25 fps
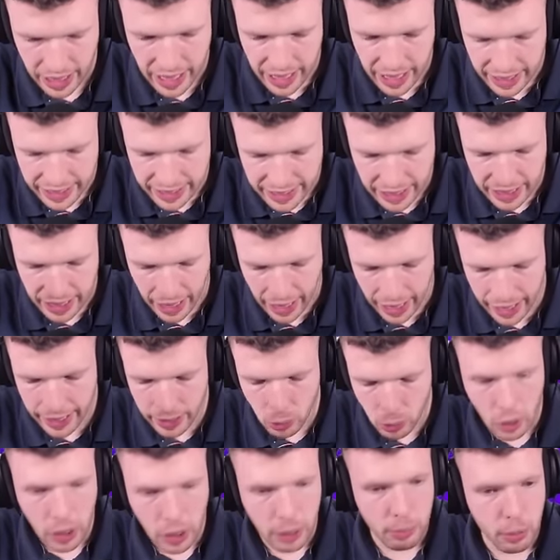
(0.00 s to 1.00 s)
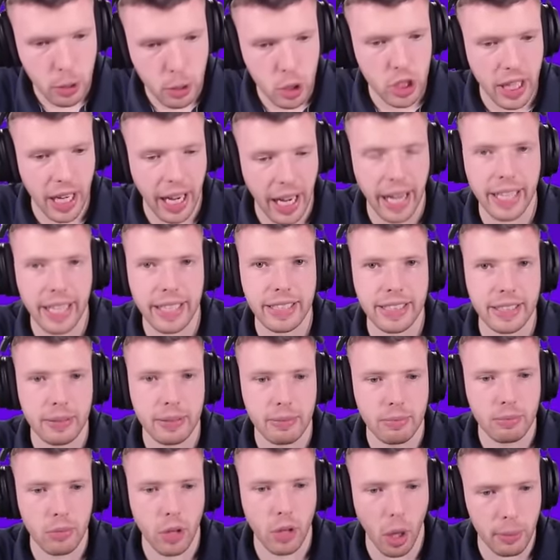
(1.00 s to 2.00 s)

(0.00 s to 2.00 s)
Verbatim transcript: Es hat ein Golem-Push gereicht, um